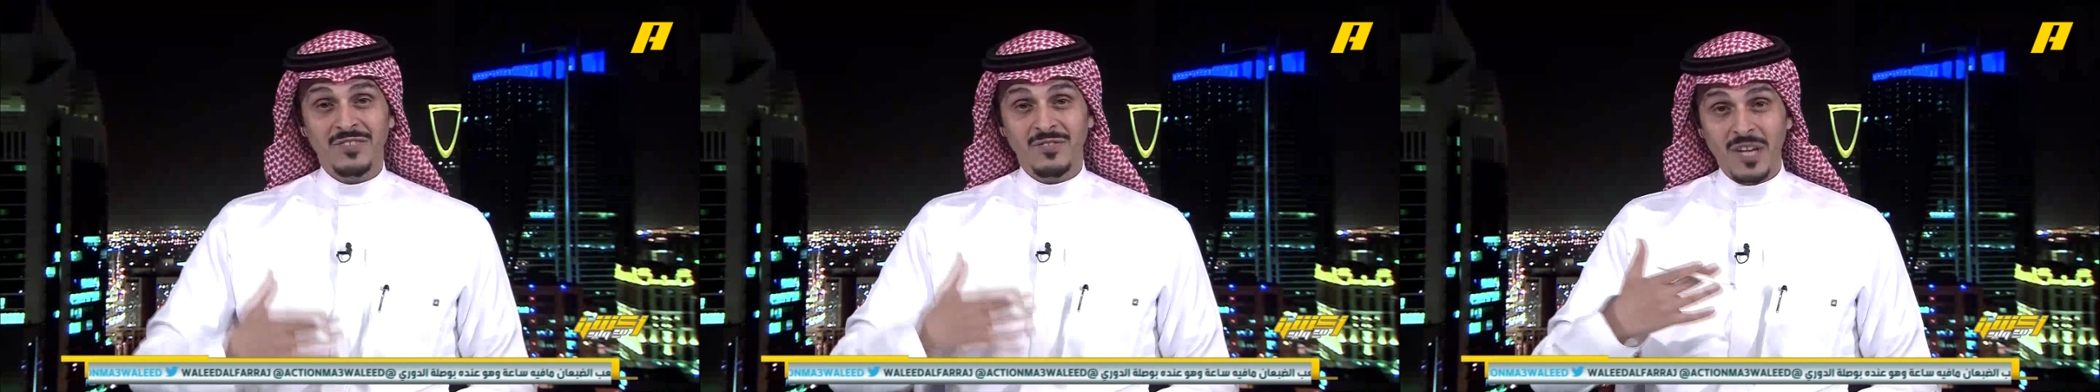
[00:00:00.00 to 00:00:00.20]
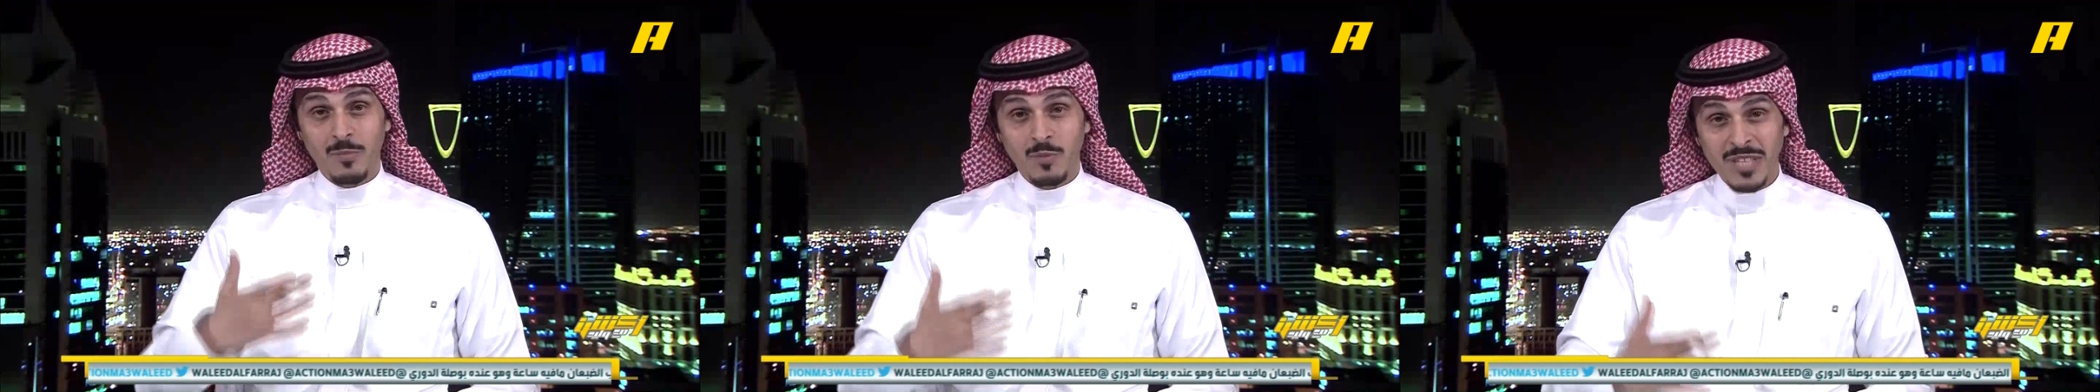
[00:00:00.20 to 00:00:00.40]

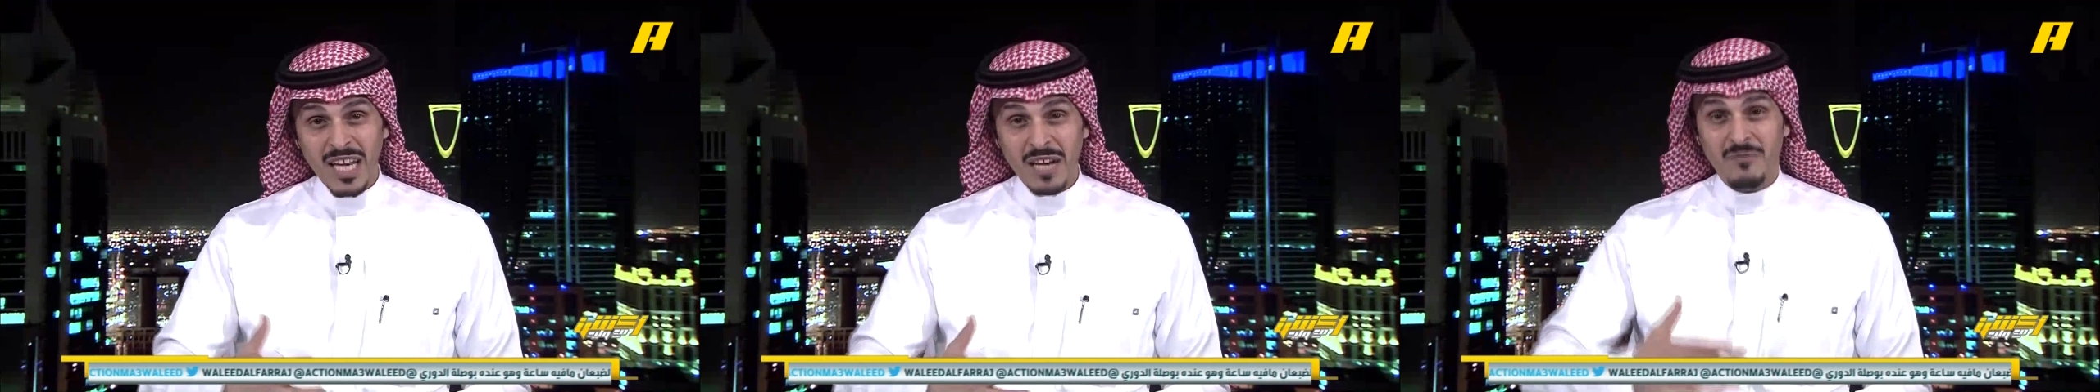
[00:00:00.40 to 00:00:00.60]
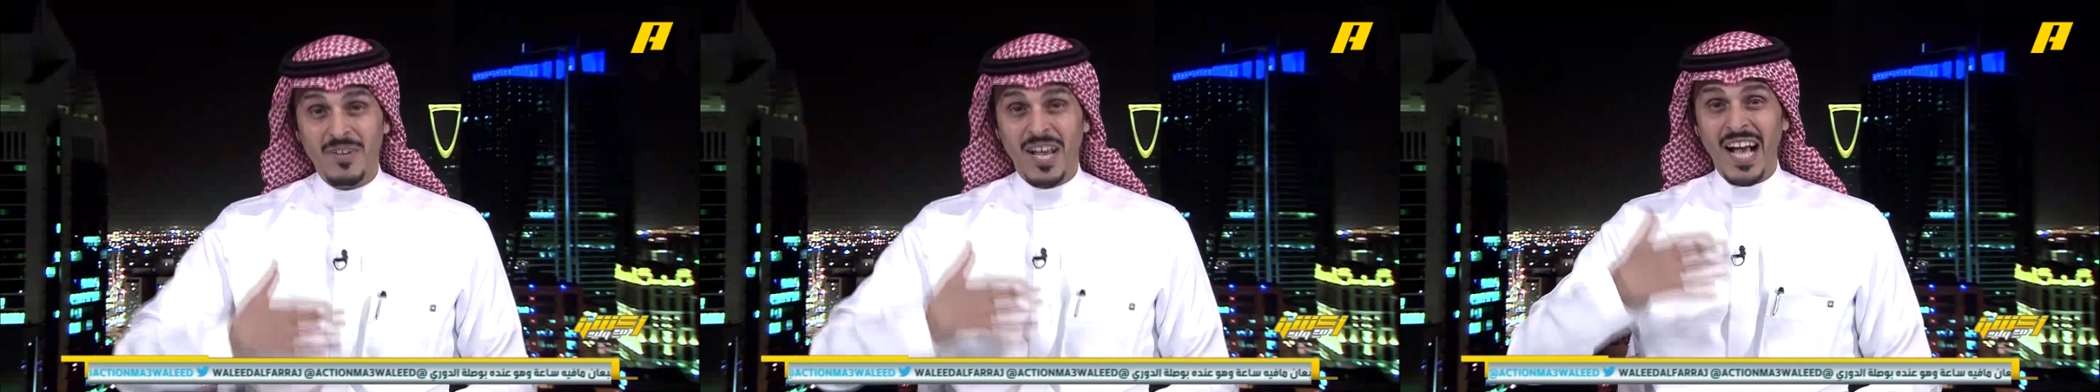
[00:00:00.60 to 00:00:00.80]
فيه
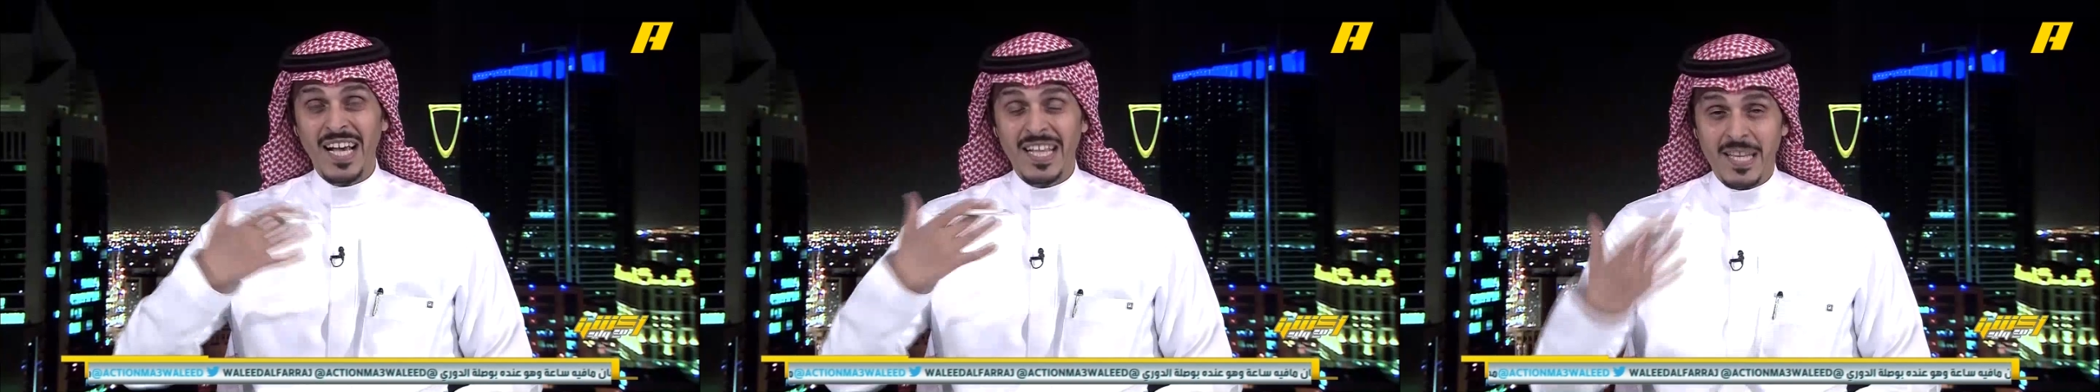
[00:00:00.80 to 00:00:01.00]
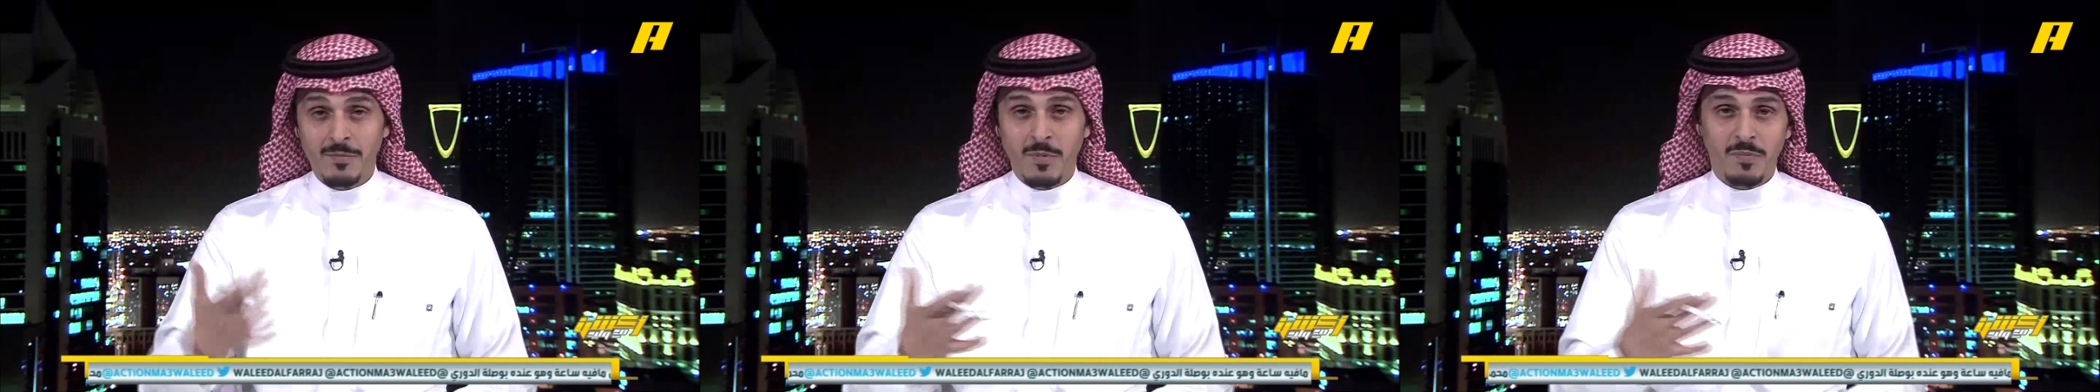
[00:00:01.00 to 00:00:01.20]
المدرب في
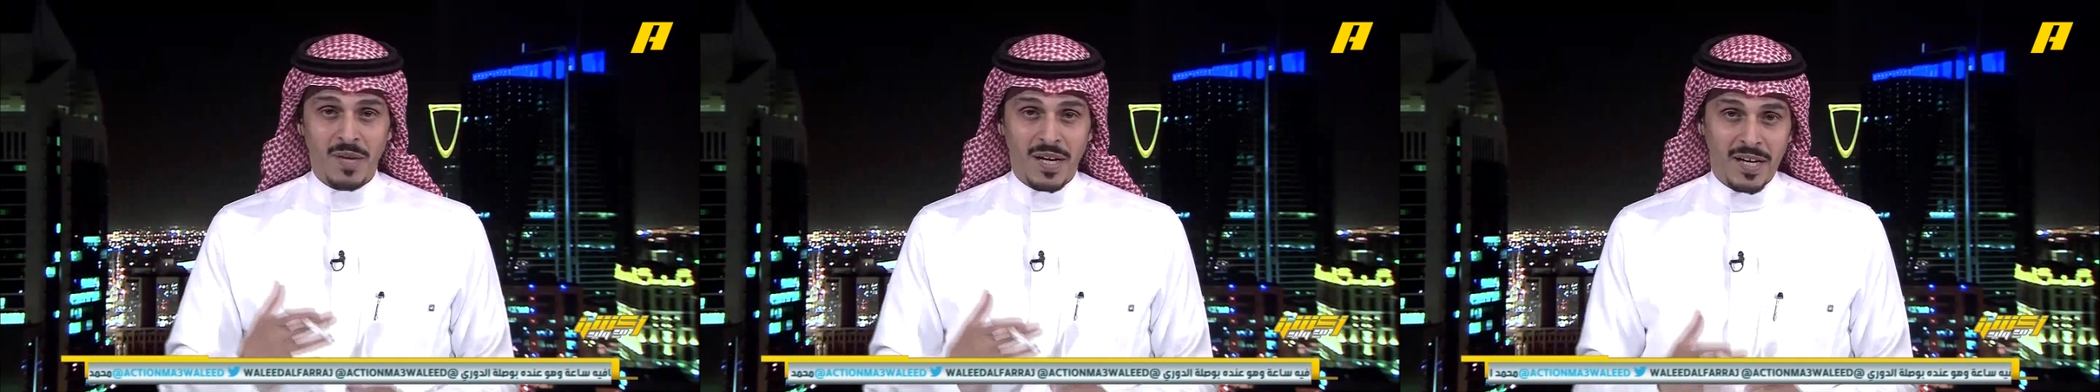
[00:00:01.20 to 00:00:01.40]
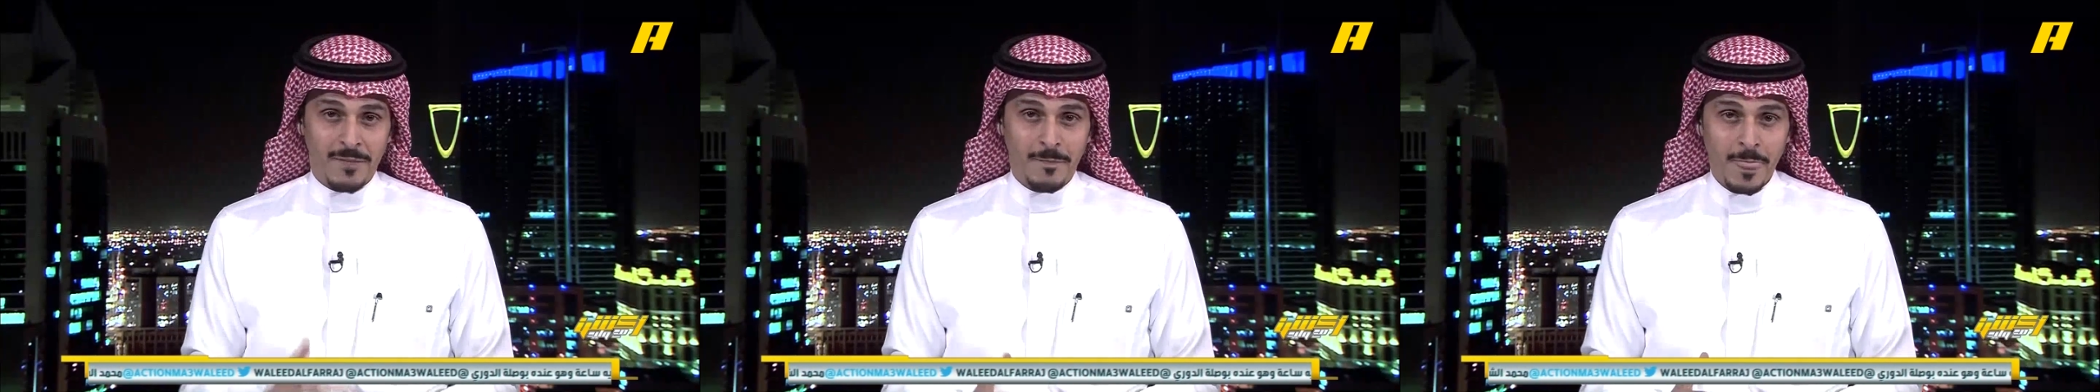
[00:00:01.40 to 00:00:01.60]
اكثر من
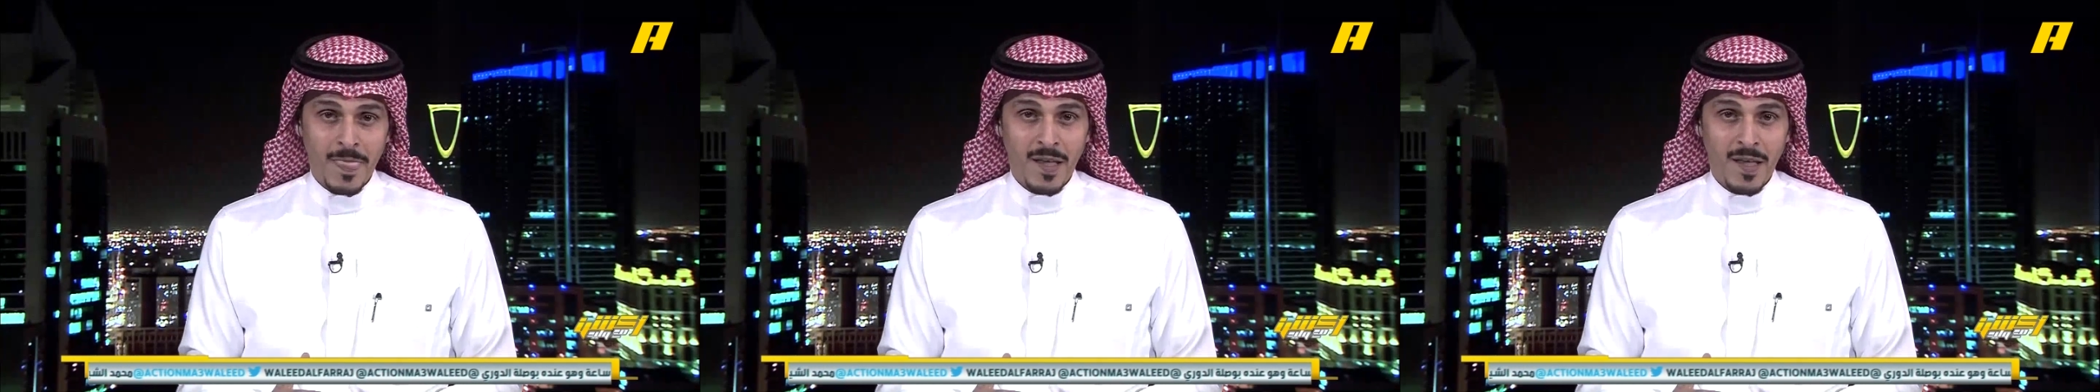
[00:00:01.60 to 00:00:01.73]
مره